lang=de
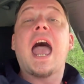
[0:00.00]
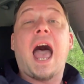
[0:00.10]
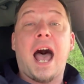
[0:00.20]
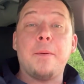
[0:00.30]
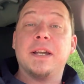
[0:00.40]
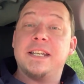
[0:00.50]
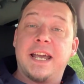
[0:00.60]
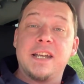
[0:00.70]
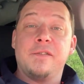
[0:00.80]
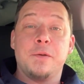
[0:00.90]
Aber die
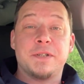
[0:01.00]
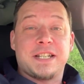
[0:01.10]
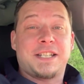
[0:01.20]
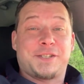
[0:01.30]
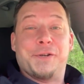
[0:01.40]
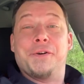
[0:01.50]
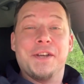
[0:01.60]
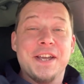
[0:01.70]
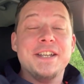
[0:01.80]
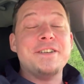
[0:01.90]

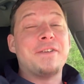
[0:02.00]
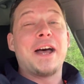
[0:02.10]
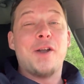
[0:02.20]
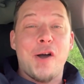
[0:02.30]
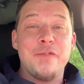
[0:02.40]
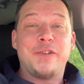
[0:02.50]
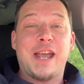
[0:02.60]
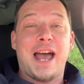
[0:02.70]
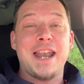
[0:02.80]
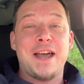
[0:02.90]
RDW-Besatzung, die waren
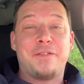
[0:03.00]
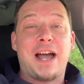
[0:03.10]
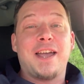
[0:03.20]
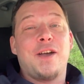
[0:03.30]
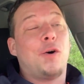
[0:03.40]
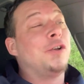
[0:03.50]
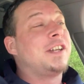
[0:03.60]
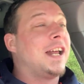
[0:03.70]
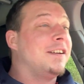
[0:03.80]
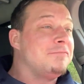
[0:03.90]
häufiger an der Wache und
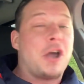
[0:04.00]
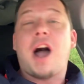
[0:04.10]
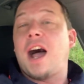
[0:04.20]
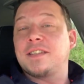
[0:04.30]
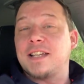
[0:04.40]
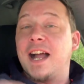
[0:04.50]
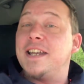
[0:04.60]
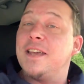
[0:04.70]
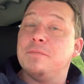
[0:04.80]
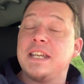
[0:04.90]
dann, ja, hast du halt
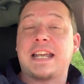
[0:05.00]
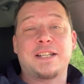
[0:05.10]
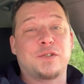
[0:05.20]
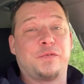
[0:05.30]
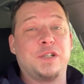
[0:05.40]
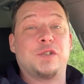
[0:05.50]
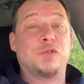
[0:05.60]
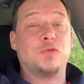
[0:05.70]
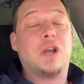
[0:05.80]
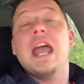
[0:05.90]
eben nicht ganz so viel zu
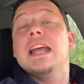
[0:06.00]
tun.